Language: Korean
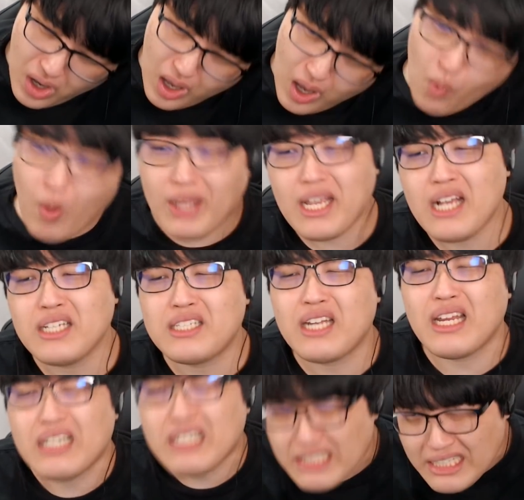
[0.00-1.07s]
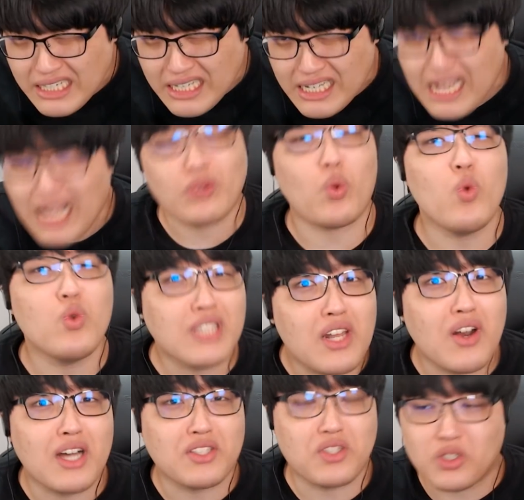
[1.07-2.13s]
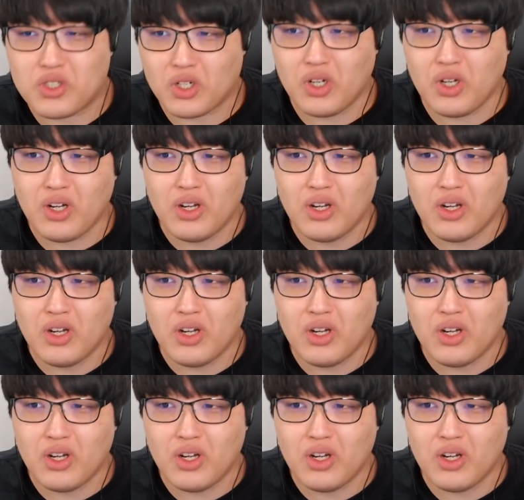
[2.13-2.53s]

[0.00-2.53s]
화장실에 응아 똥 싸러 갔었죠?